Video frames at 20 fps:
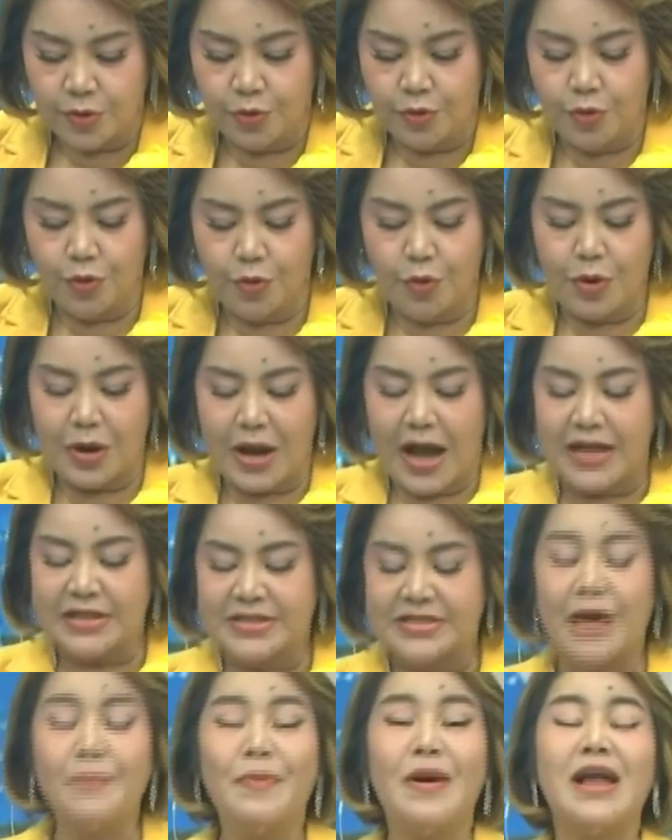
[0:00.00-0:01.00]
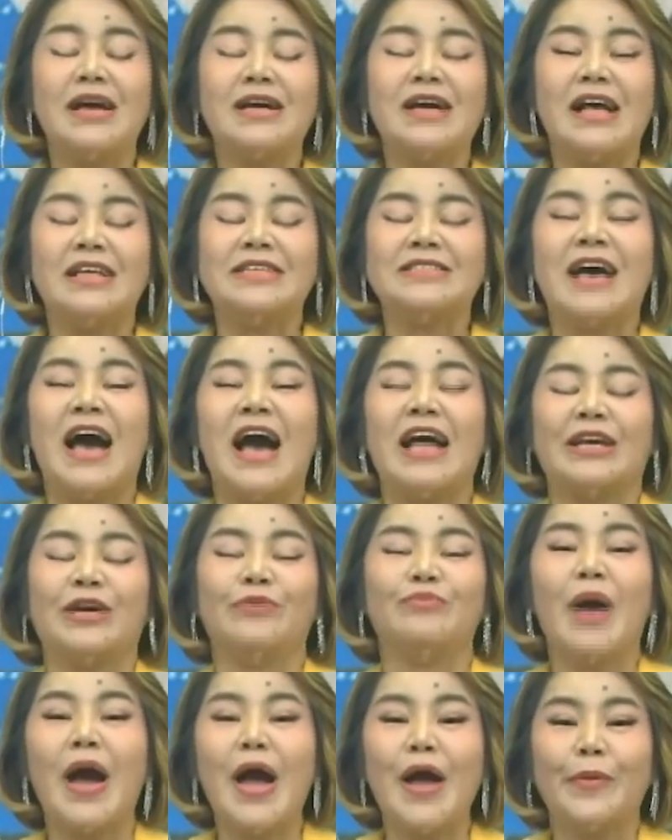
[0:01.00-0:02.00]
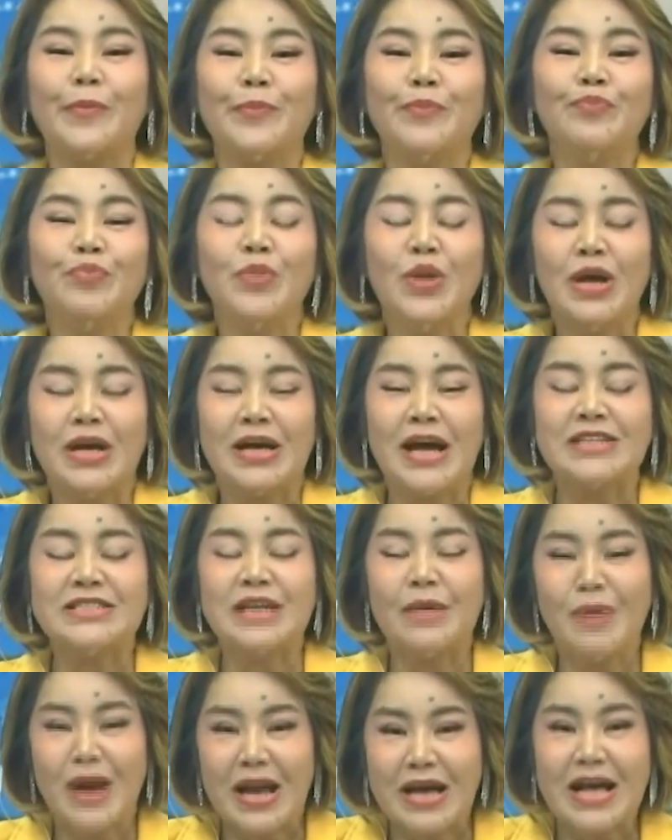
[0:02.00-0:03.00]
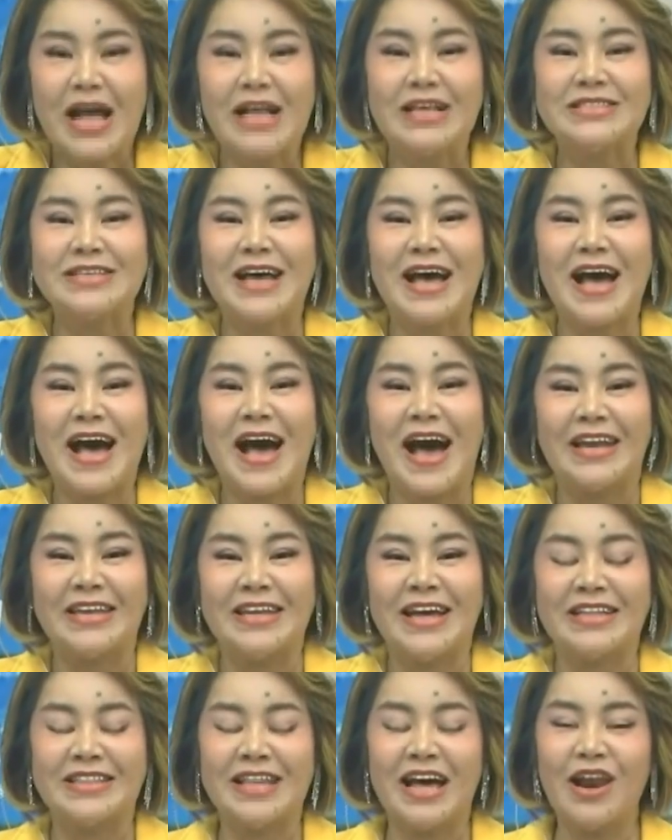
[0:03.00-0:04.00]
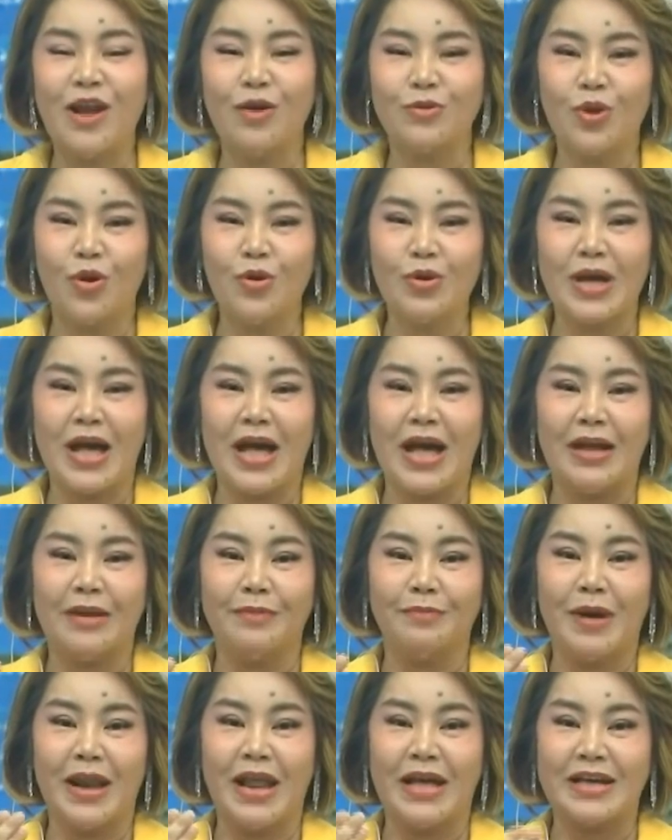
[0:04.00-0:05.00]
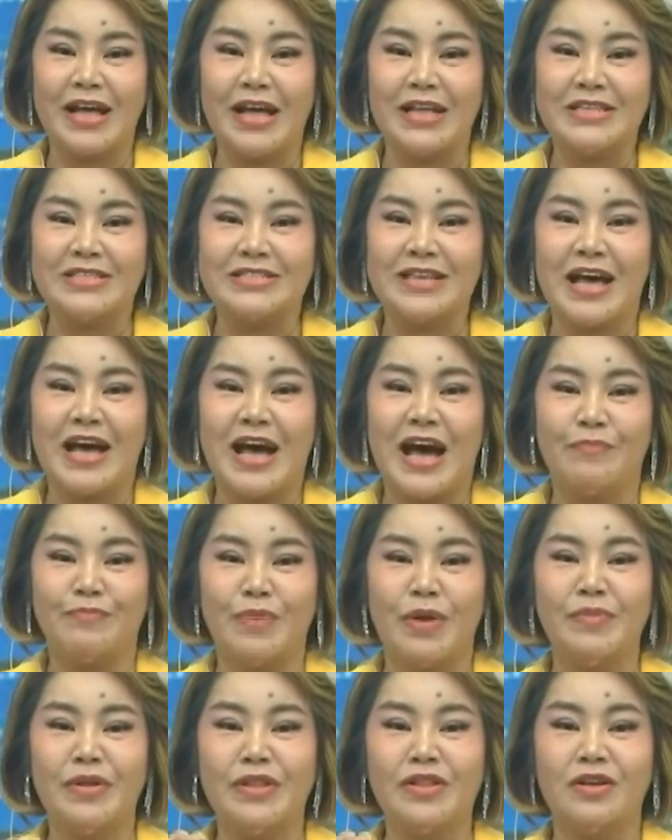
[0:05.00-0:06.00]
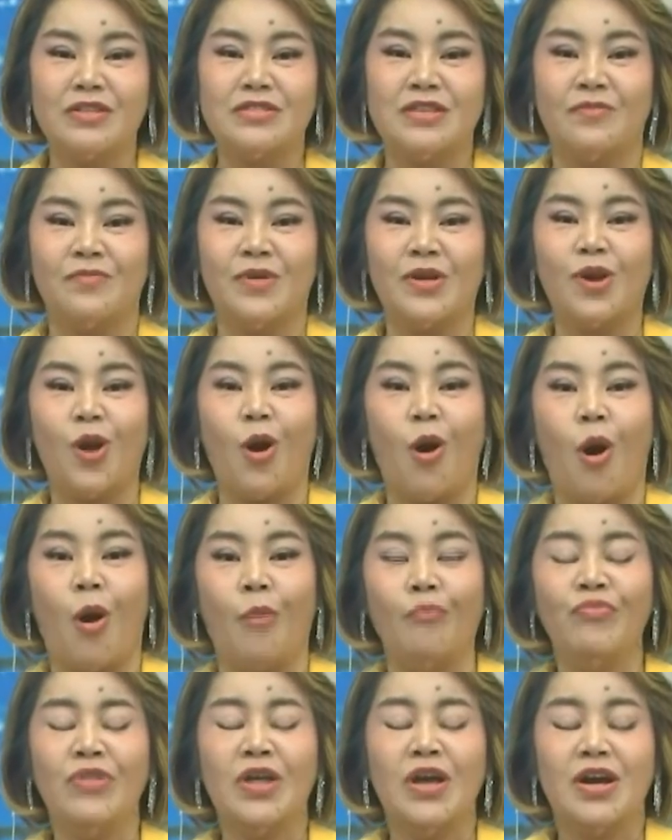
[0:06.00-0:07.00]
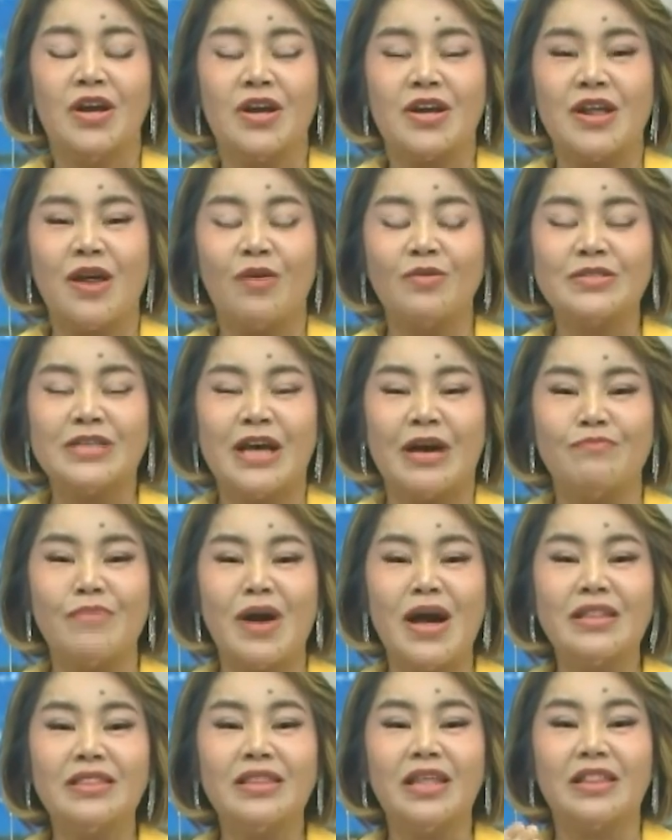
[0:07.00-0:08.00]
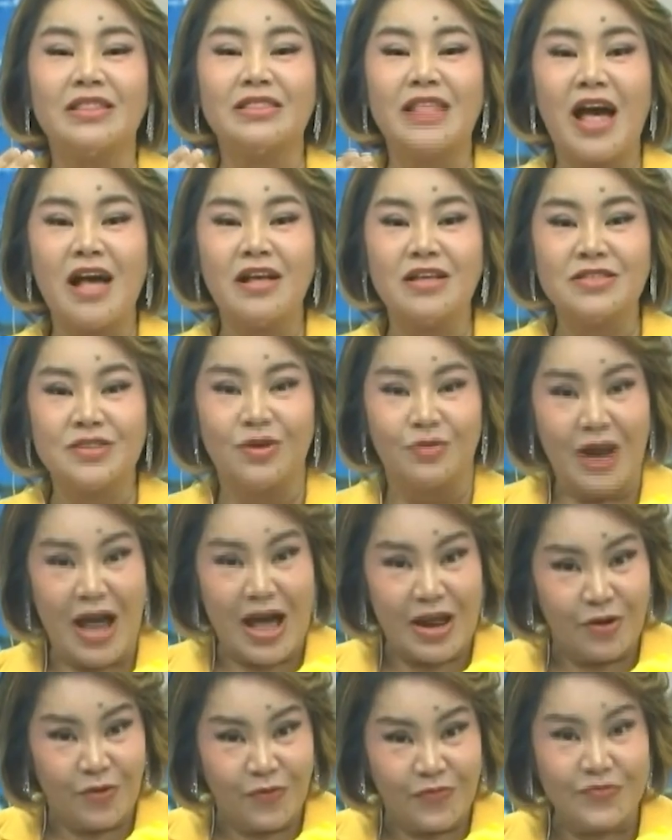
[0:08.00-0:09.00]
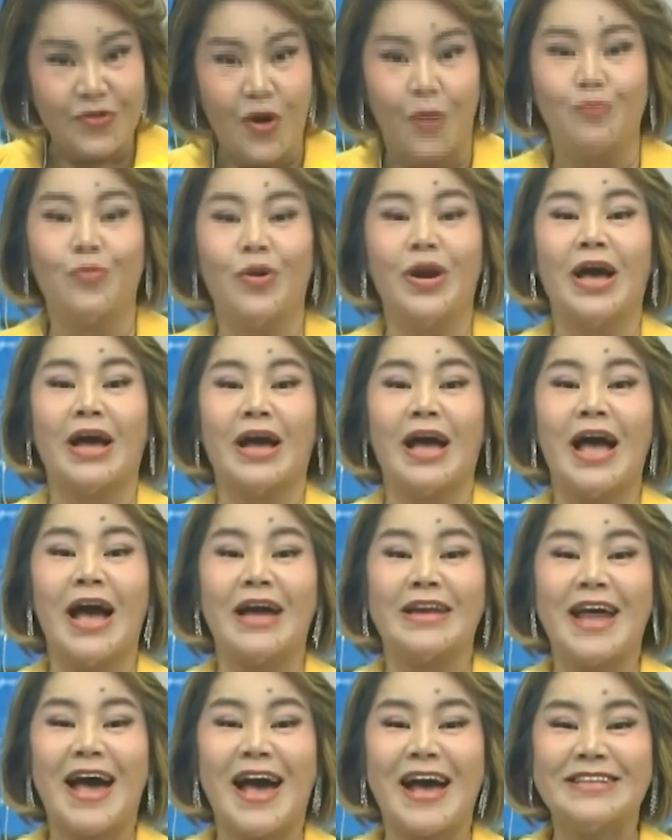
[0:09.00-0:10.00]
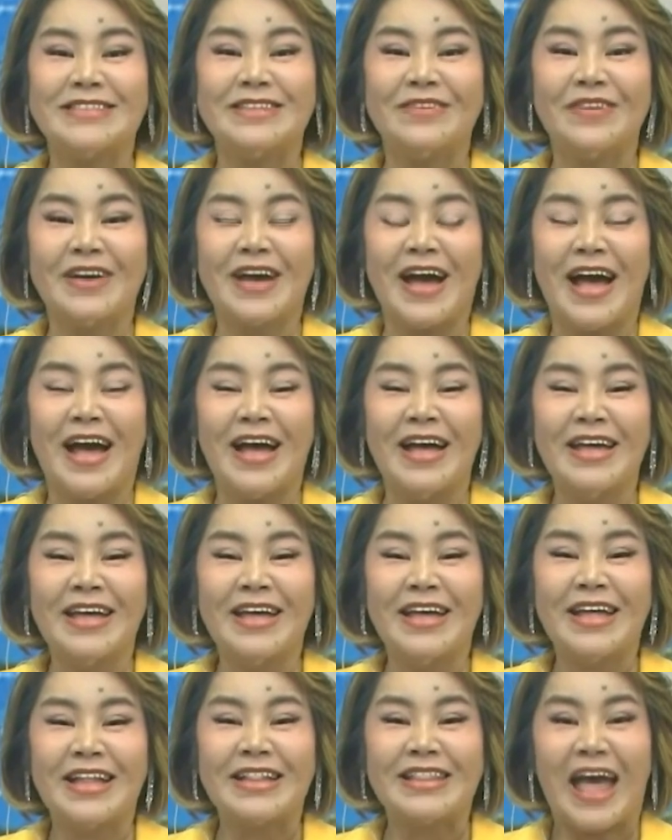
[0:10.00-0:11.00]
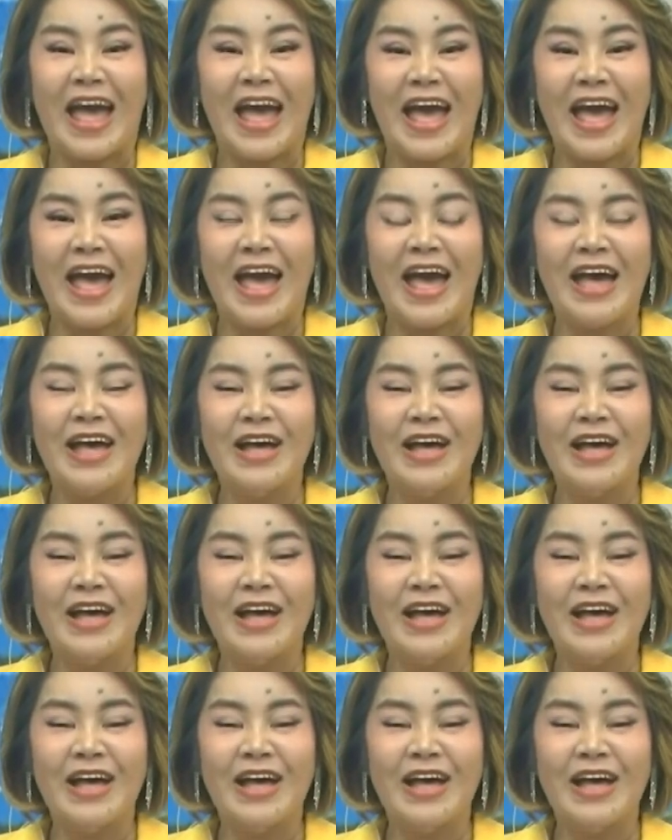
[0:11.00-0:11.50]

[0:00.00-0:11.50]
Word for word: ดูการใช้พลังงานสะอาดกันบ้าง การใช้พลังงานสะอาดเนี่ยถ้าเราต้องการพลังงานสะอาดเป็นมิตรต่อสิ่งแวดล้อม เราสามารถติดตั้งโซลารูฟท็อปบนหลังคาได้ใช่ไหมคะ แต่